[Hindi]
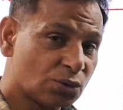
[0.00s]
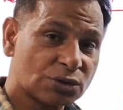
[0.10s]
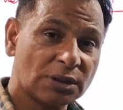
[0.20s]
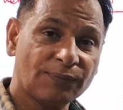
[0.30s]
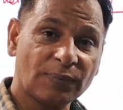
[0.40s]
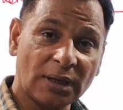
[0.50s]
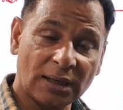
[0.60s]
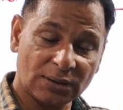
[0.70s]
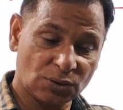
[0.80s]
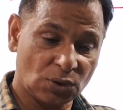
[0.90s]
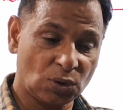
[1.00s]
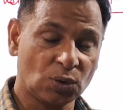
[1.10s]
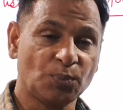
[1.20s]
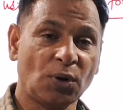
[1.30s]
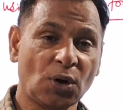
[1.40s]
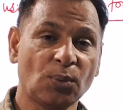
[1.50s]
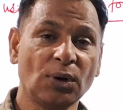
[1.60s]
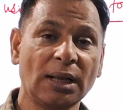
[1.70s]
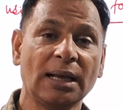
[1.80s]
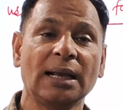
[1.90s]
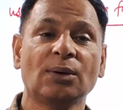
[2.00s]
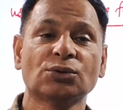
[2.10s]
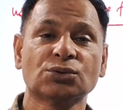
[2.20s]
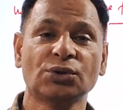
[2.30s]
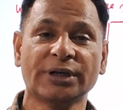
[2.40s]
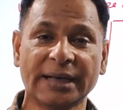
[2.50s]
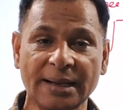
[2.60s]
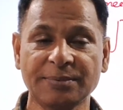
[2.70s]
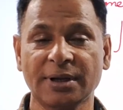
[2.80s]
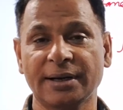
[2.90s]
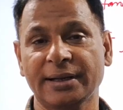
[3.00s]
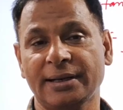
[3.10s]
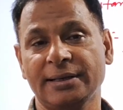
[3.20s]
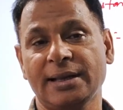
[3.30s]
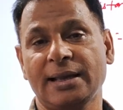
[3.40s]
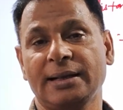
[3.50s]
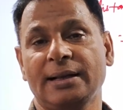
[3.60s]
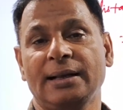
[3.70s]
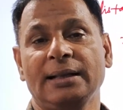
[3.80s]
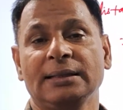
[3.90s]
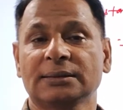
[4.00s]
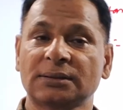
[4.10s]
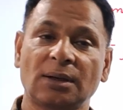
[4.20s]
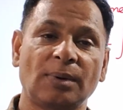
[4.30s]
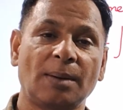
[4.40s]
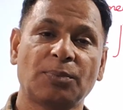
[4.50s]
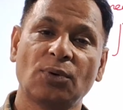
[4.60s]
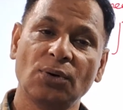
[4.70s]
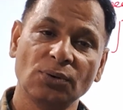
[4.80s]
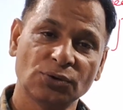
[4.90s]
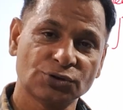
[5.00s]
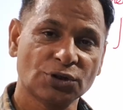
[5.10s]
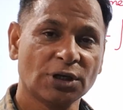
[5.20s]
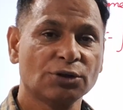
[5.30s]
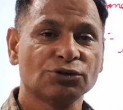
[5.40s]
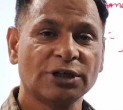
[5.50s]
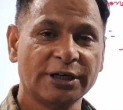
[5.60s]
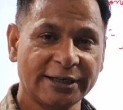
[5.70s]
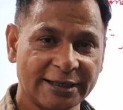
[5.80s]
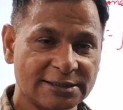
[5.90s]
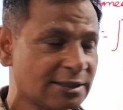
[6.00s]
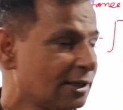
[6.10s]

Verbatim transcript: उसके जो फार्मूला है उसको डिराइव करने के लिए आएगा तब आपको उस तरह के उतना डिटेल्स